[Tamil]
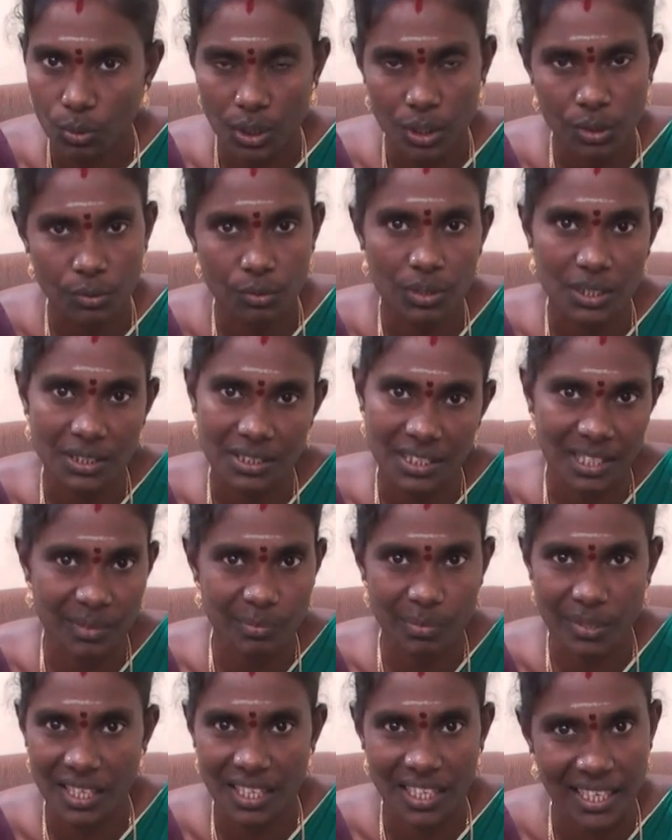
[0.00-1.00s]
ஒன்று கூட
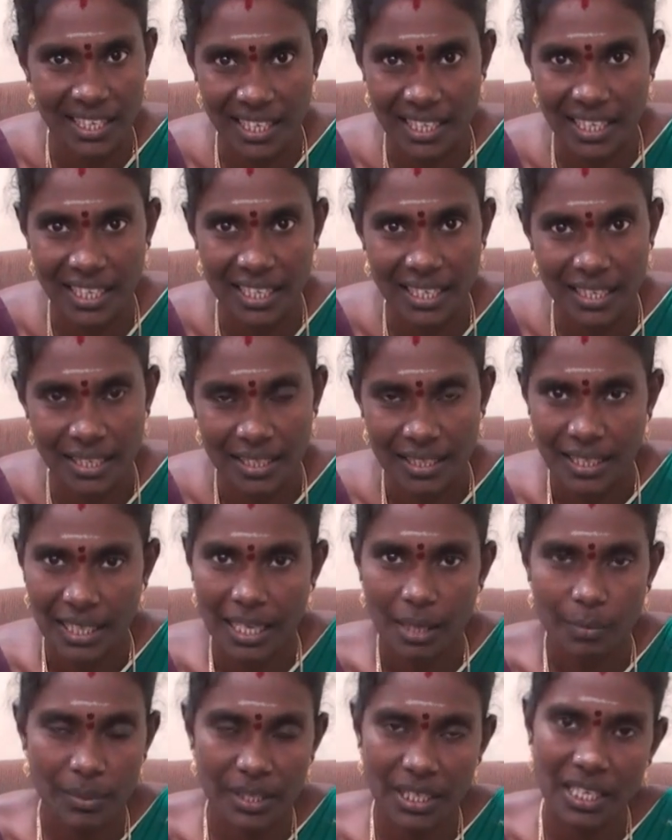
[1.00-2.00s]
சரி பண்ணதா இல்லை
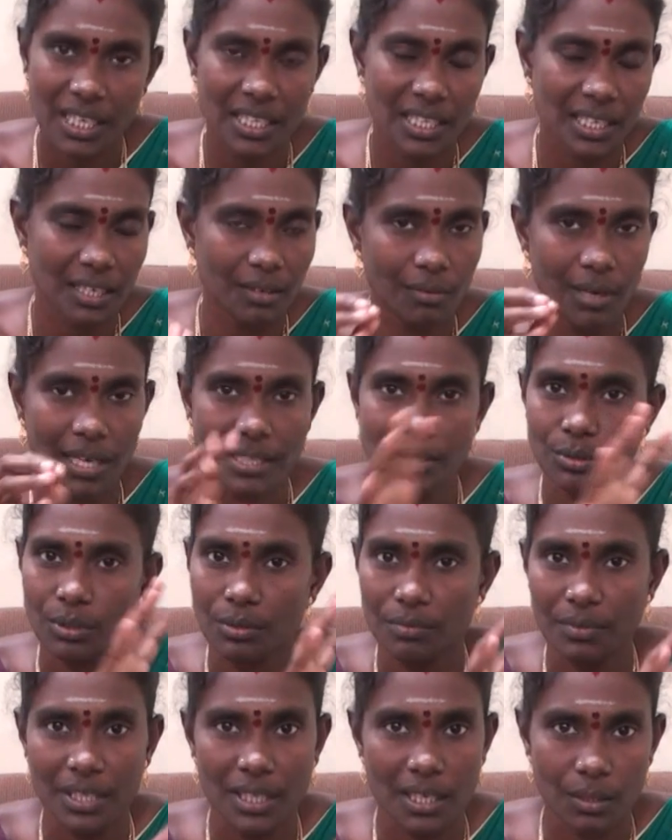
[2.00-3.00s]
அப்போ நீங்கள் தானே வாய்
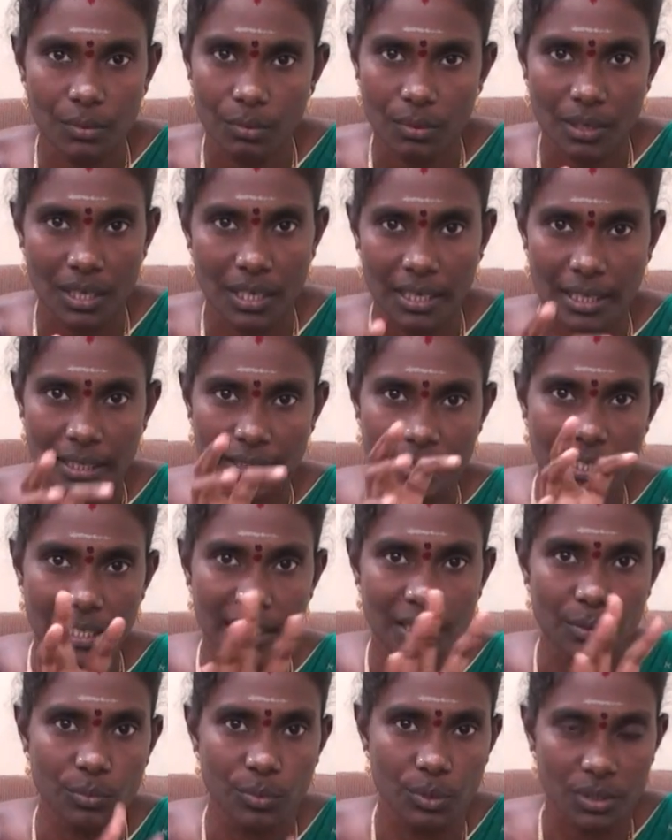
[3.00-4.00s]
சொல் வீரர்னு உங்களை
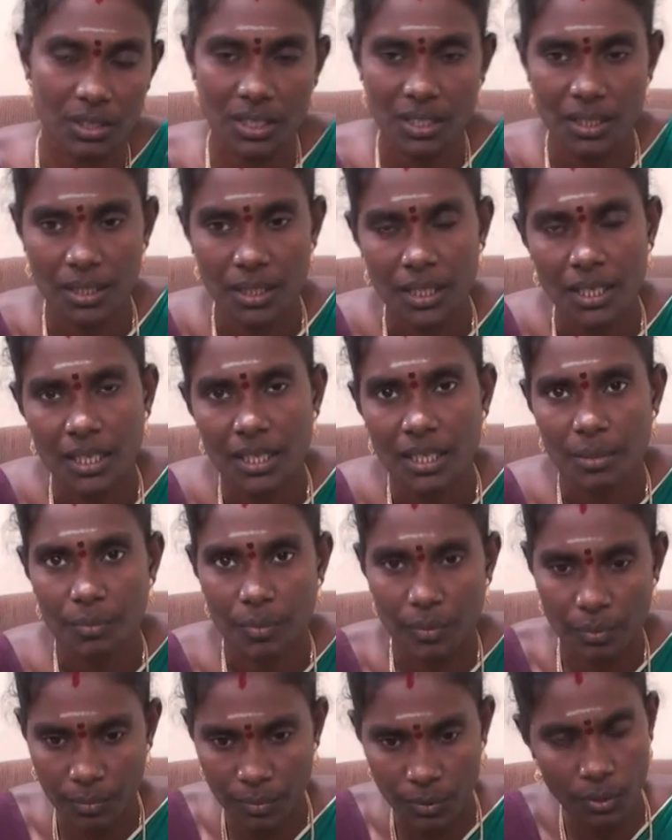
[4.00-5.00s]
கேட்கும் பொழுது
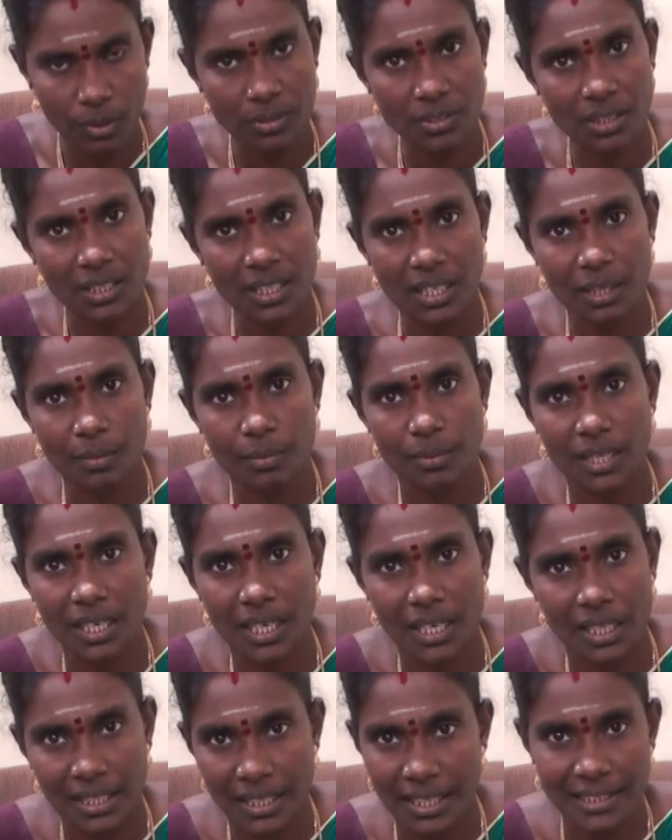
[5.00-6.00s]
இப்போ இன்னொருத்தர் என்ன
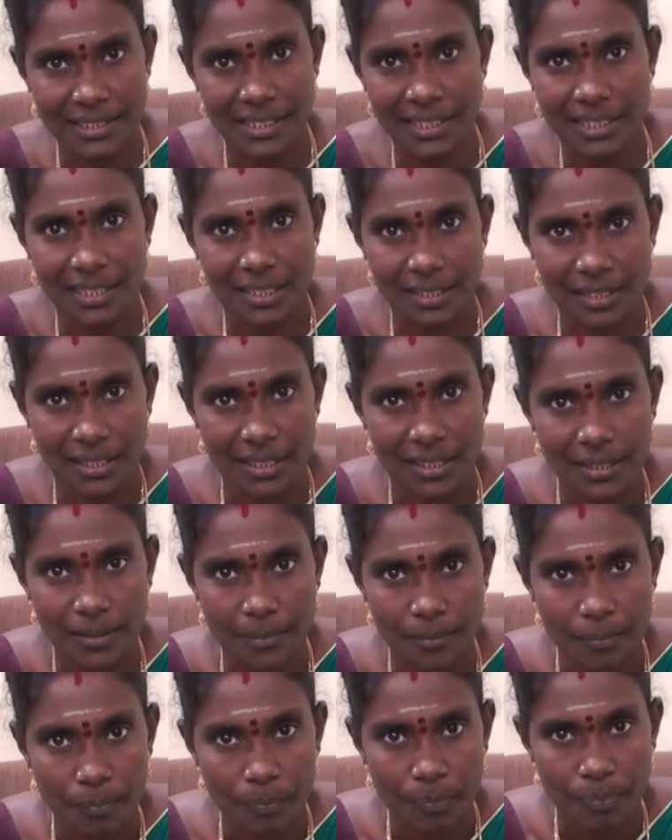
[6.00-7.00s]
பண்ணுறாரு அந்த கட்சியிலேருந்து
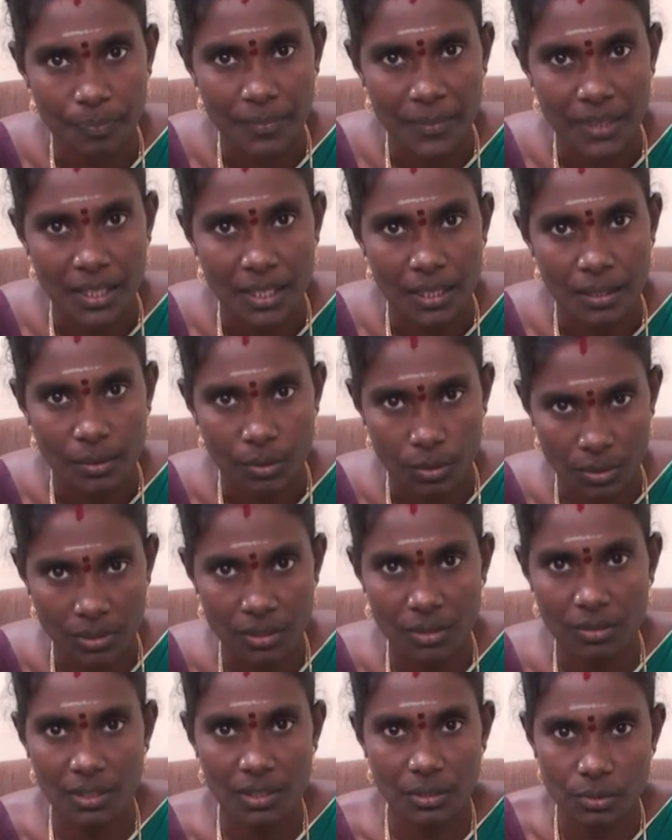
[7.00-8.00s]

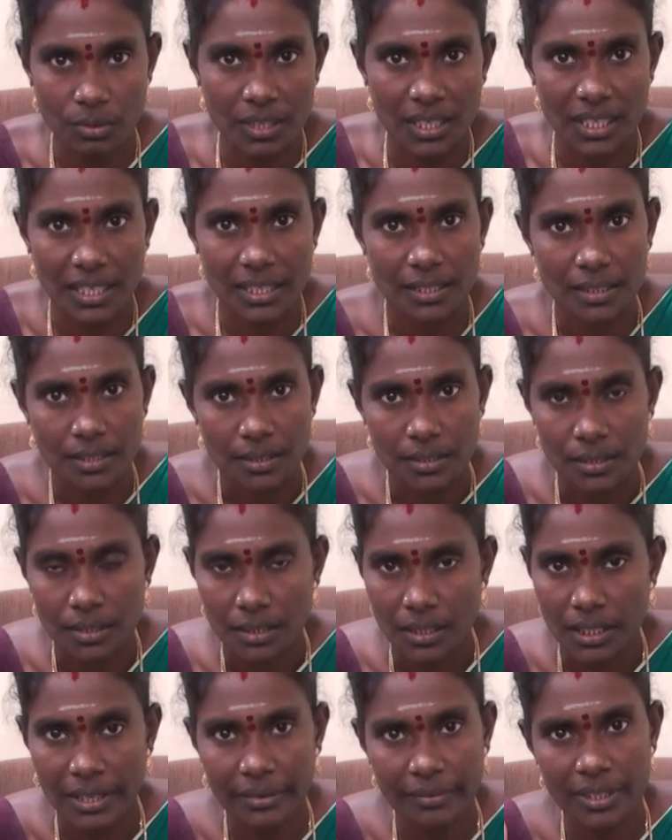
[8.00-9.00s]
ஒருத்தர் வந்து சொல்கிறார்
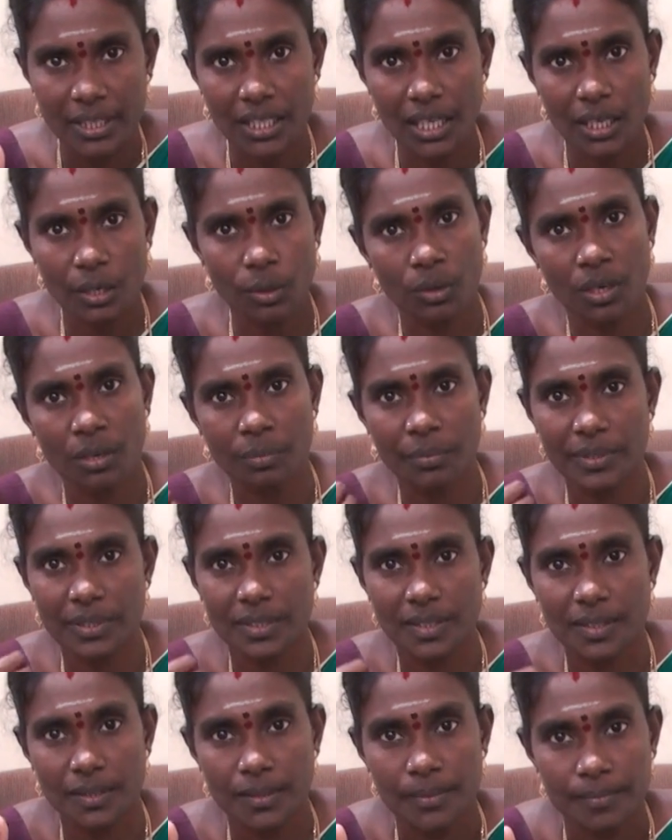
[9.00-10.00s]
நீ வந்து என்னோட
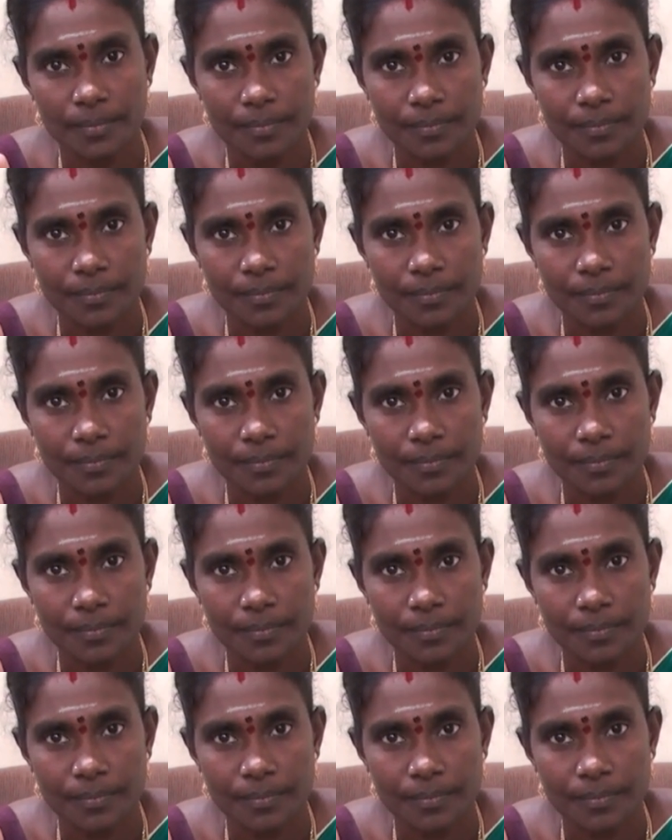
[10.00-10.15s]
பேசு